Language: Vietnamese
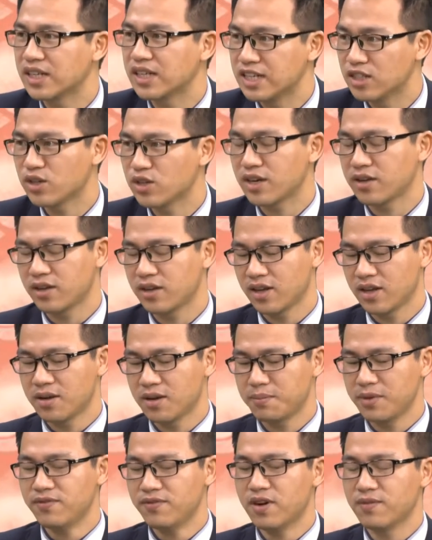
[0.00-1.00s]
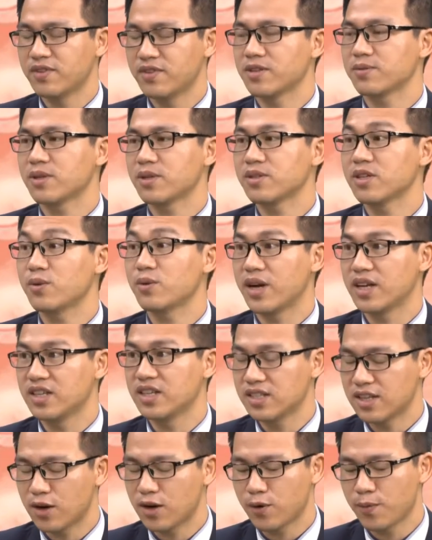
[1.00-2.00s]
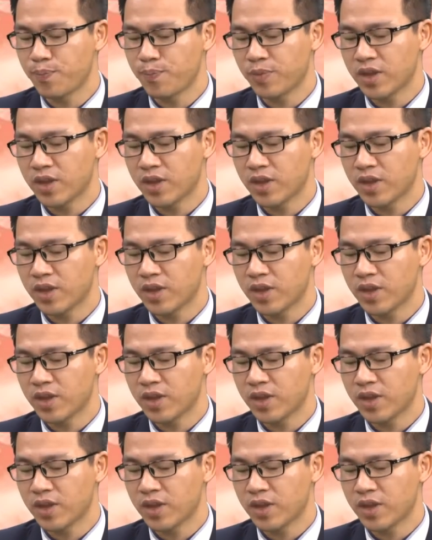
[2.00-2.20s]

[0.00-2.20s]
kinh doanh mỹ phẩm và chăm sóc sức khỏe như sau.